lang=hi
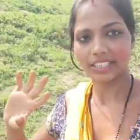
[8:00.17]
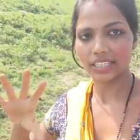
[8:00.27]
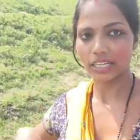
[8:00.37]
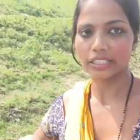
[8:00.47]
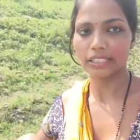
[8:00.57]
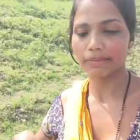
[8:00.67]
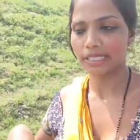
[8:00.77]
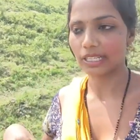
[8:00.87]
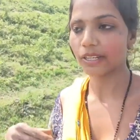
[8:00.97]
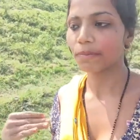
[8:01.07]
जी तक खाती है
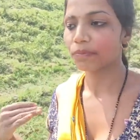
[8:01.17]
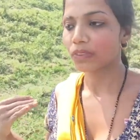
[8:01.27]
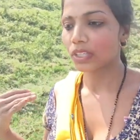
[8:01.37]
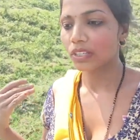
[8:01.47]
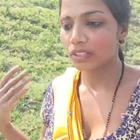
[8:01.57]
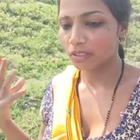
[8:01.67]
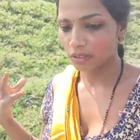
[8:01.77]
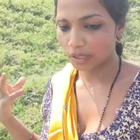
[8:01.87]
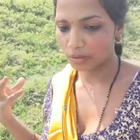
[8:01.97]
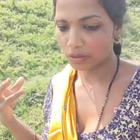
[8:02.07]
मछली
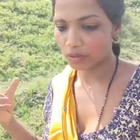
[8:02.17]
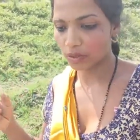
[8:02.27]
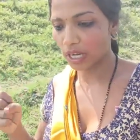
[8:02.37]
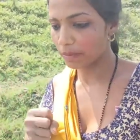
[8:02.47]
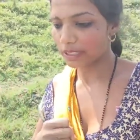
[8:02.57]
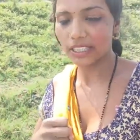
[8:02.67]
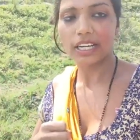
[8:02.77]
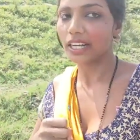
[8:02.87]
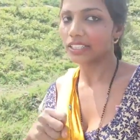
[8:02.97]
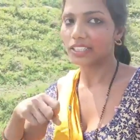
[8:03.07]
तो हम लोग जो खा पाते हैं
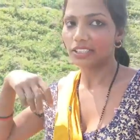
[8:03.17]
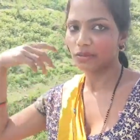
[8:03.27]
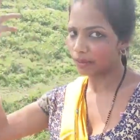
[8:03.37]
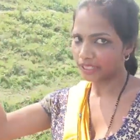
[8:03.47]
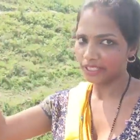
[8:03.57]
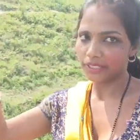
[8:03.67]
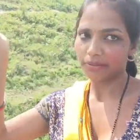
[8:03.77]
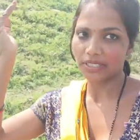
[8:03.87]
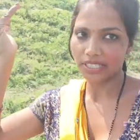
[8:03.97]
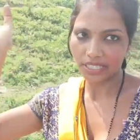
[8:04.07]
खाते हैं नहीं तो मार्केट
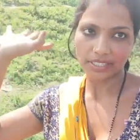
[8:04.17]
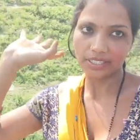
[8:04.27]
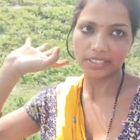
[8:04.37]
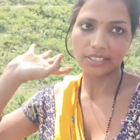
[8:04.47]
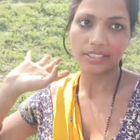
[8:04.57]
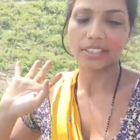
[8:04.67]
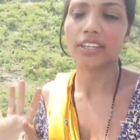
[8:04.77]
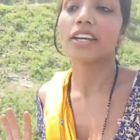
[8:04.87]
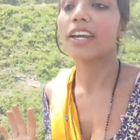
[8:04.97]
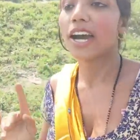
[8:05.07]
में सेल कर देते
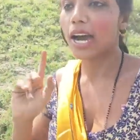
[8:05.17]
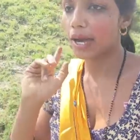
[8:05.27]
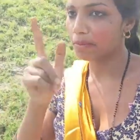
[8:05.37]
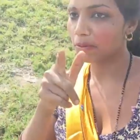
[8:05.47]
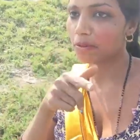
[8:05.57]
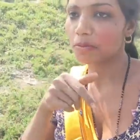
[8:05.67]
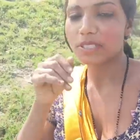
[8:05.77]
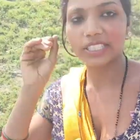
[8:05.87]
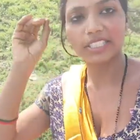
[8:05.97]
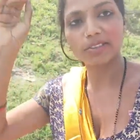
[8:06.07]
हैं आप लोग को
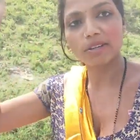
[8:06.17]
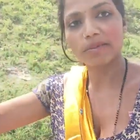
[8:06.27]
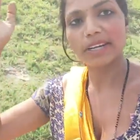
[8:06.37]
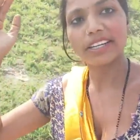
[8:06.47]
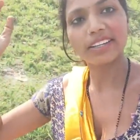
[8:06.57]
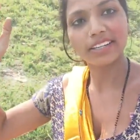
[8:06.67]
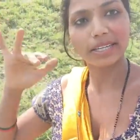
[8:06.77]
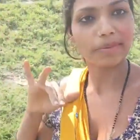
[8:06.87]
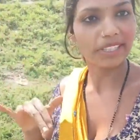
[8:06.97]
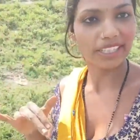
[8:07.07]
भी चाहिए तो हमारे
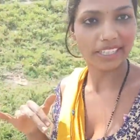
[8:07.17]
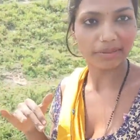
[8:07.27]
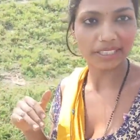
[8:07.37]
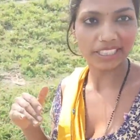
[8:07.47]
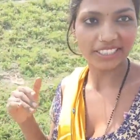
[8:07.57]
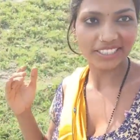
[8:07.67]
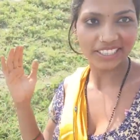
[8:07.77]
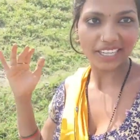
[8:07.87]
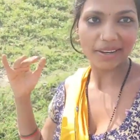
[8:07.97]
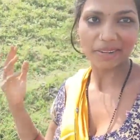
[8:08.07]
कमेंट करके बता तो
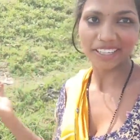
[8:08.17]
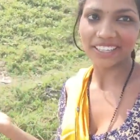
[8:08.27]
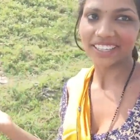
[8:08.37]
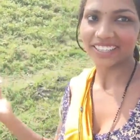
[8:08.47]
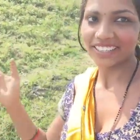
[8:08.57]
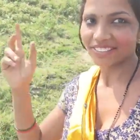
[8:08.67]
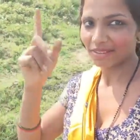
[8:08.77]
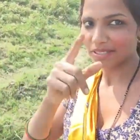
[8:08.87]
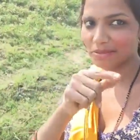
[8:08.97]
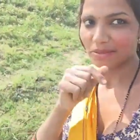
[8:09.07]
दीजिएगा हमारे घर आइए तो
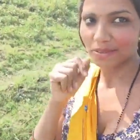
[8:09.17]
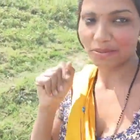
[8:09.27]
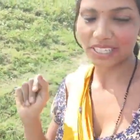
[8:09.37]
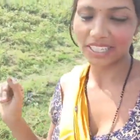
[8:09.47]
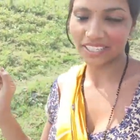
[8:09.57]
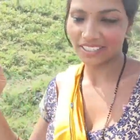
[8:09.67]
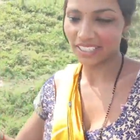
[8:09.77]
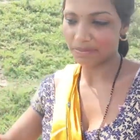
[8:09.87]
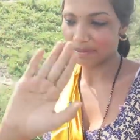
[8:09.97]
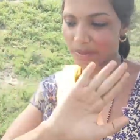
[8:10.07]
आप सब लोग को मिलेगा
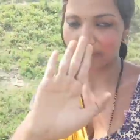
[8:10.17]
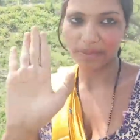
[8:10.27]
बाय